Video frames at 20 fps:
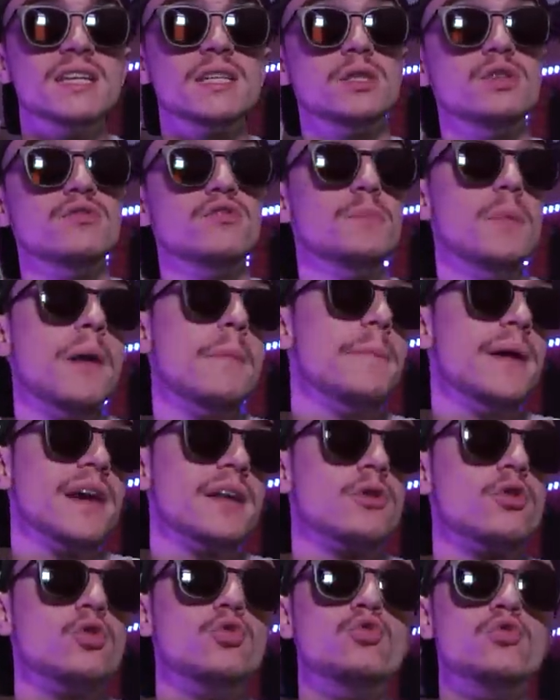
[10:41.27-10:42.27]
qui ne veut pas
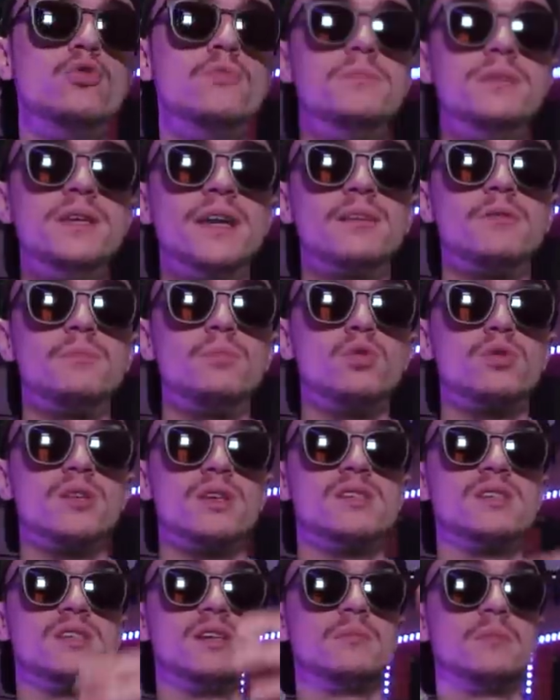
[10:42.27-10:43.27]
perdre une miette
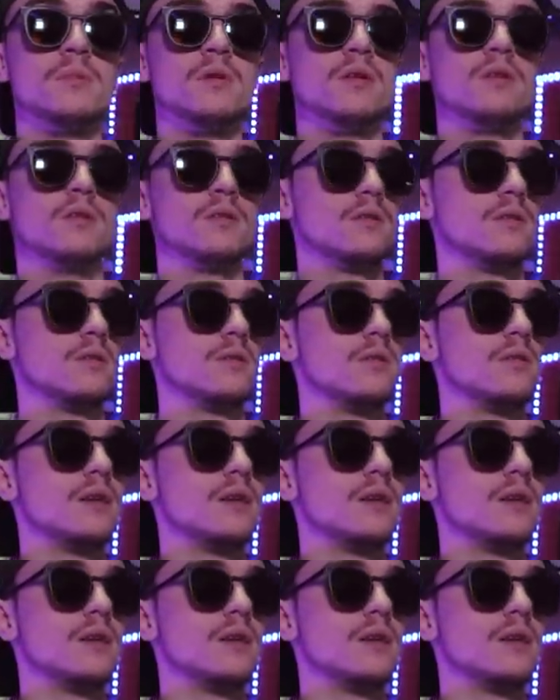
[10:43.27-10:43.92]
potentiellement euh,